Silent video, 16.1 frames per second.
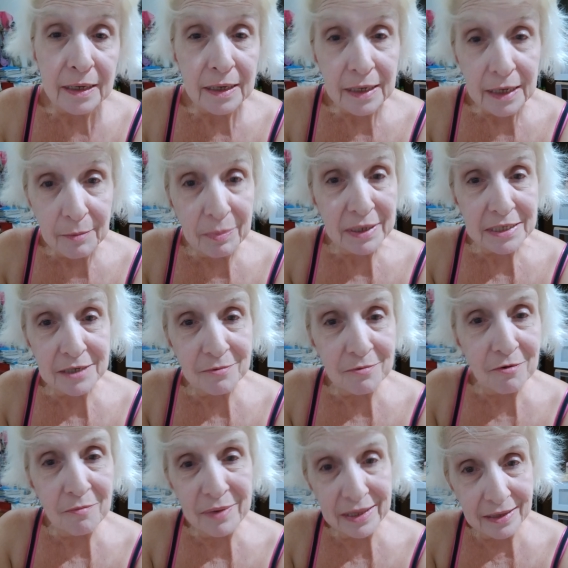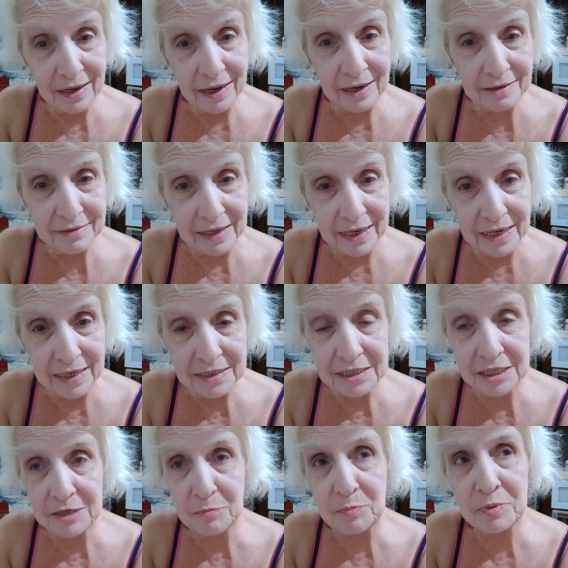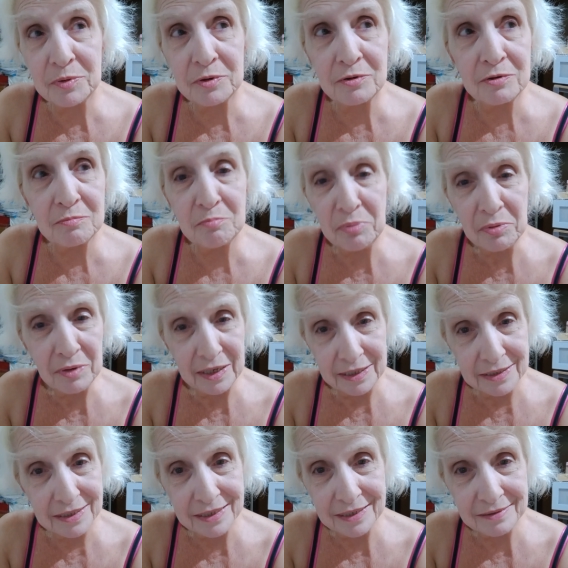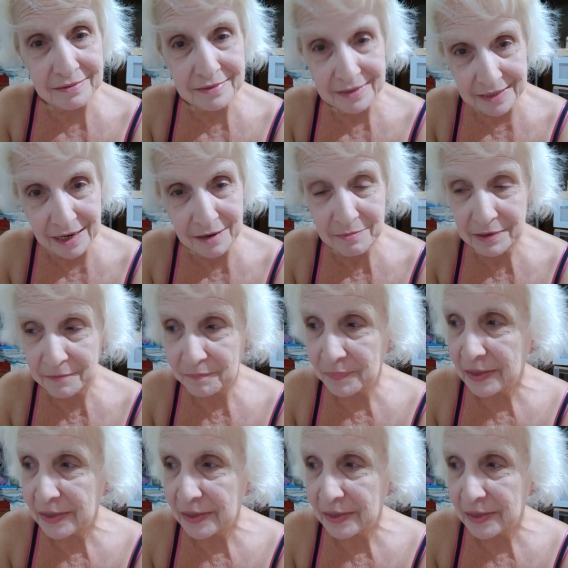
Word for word: E apareceu um comentário daqueles tipo bullying, assim, sabe?